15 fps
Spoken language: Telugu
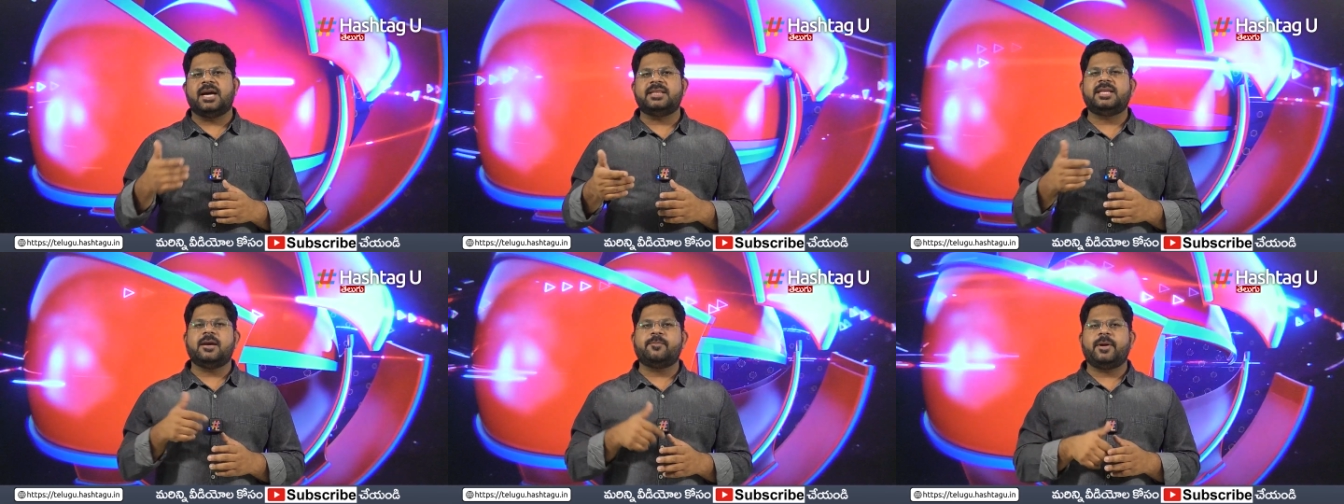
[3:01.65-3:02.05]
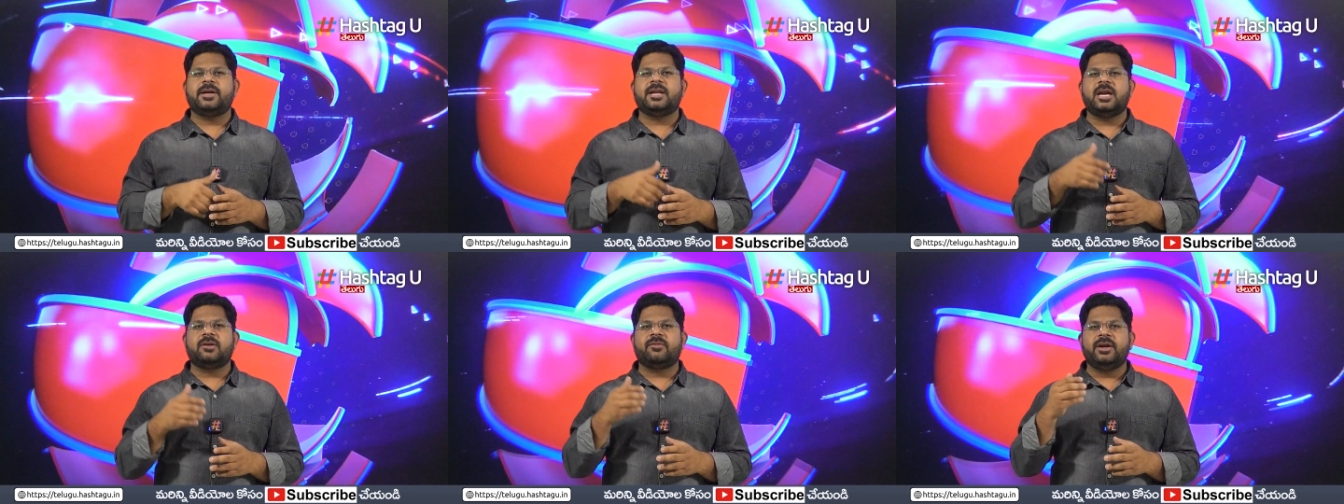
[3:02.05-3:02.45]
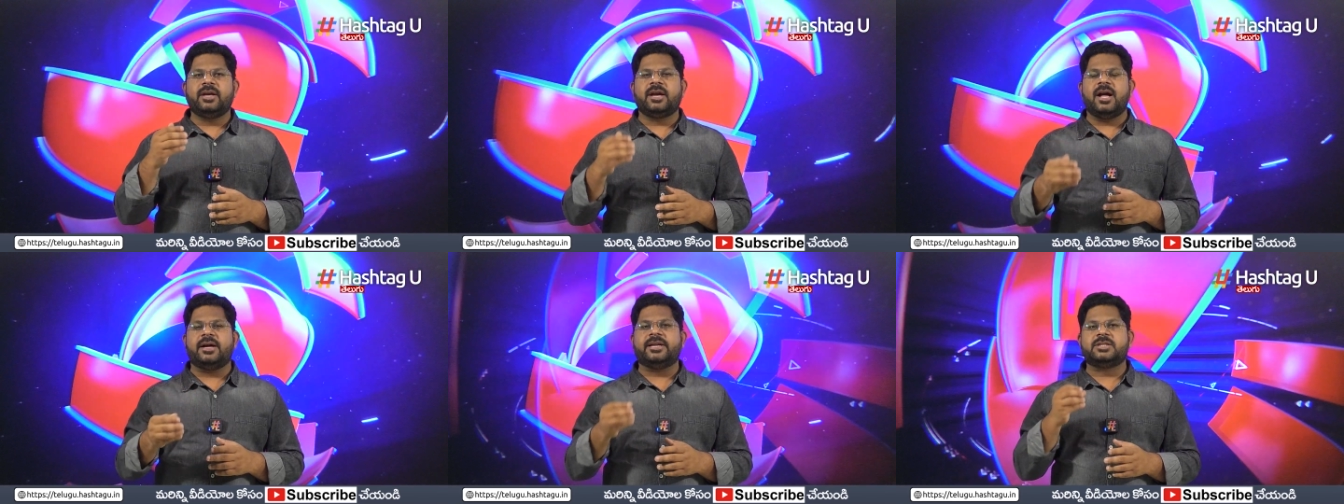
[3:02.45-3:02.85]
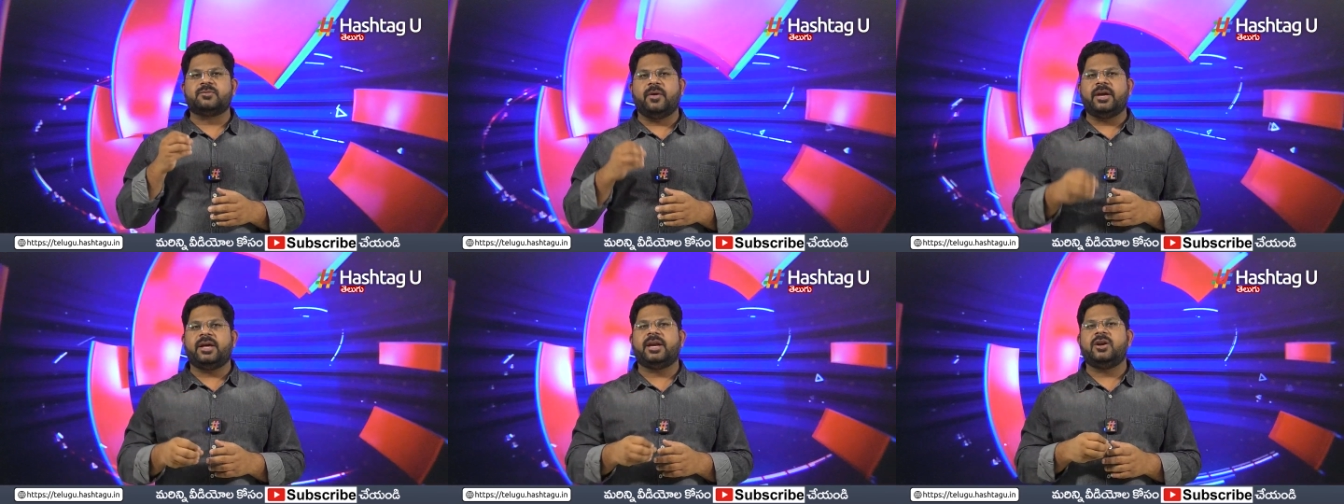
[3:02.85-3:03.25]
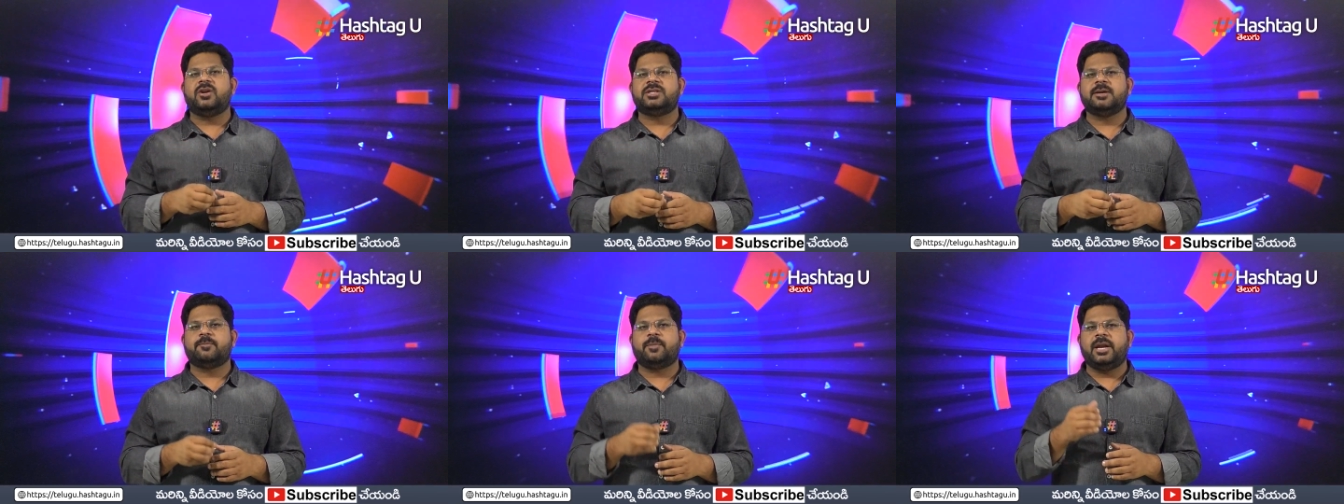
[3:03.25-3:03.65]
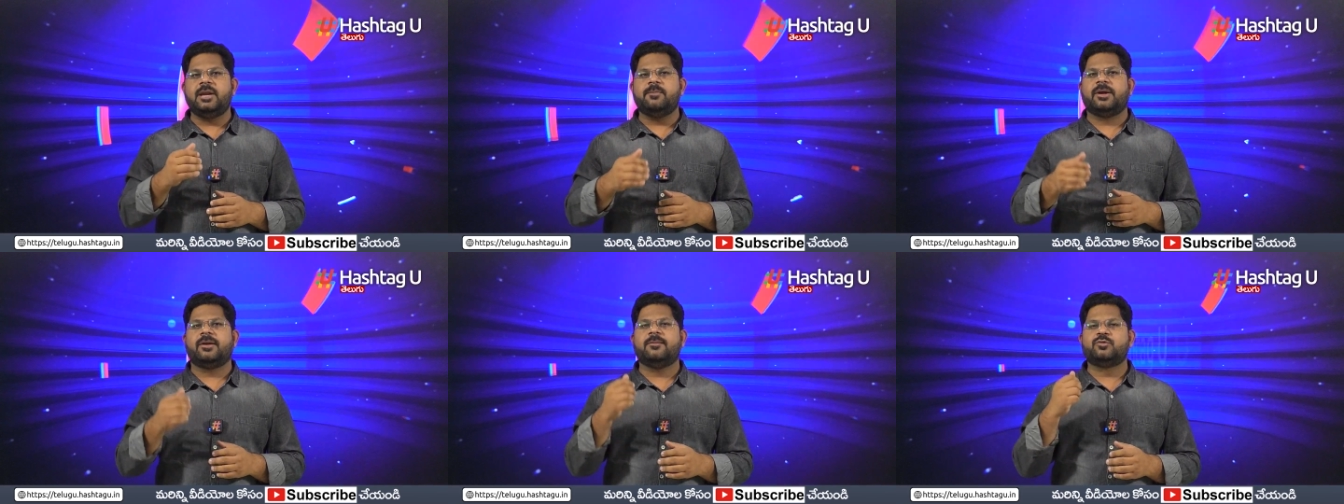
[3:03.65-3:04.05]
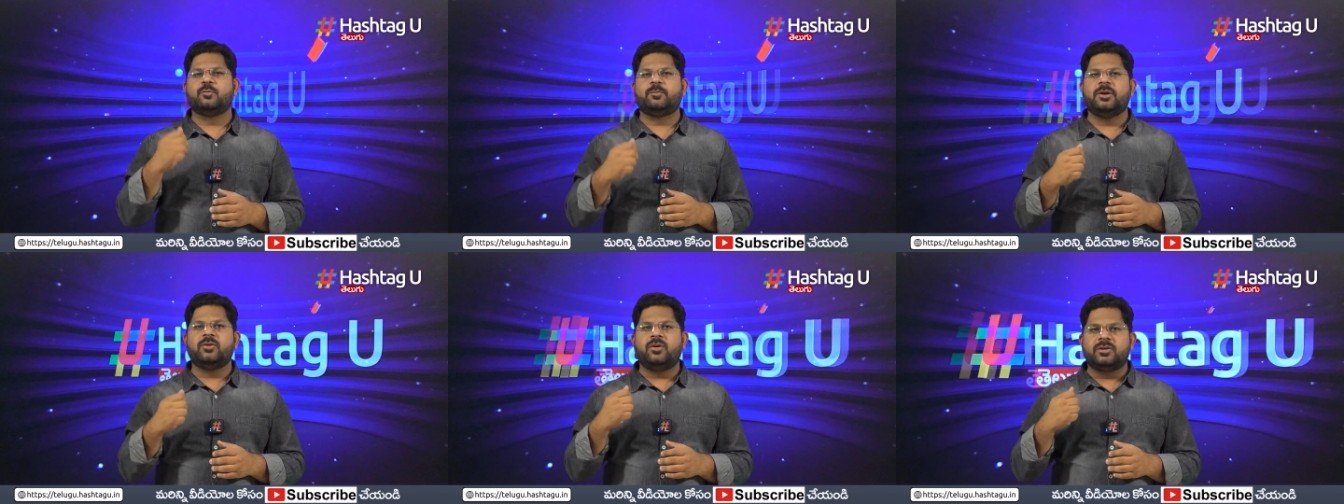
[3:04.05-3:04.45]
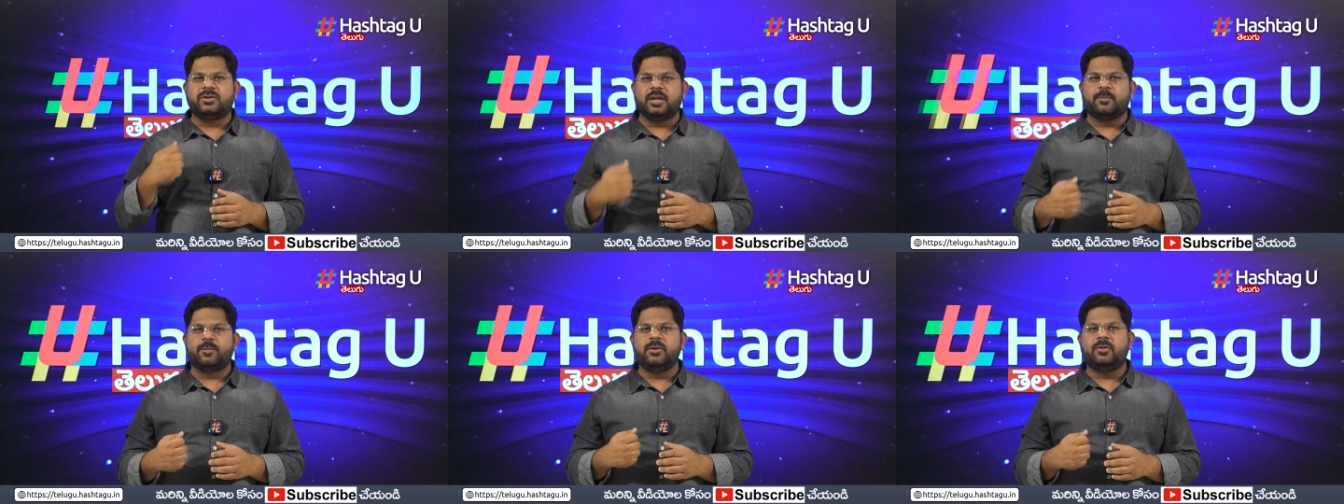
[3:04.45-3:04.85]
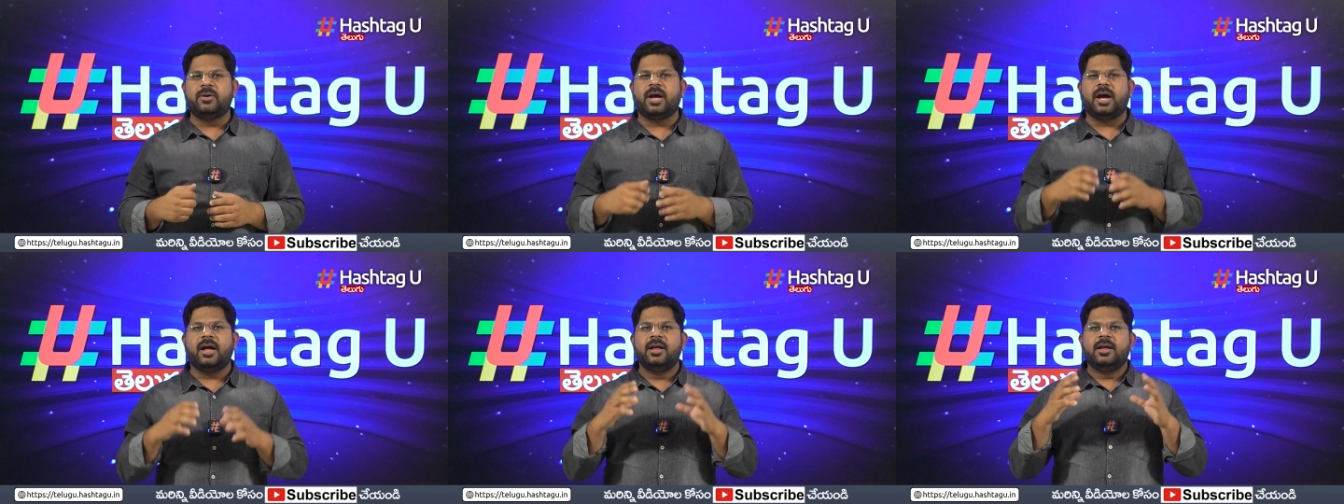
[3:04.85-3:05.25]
జాతీయ పార్టీ అయినటువంటి కాంగ్రెస్ వైఖరి ఏంటో చెప్పాలి మరోవైపు సుప్రీంకోర్టు తీర్పును కూడా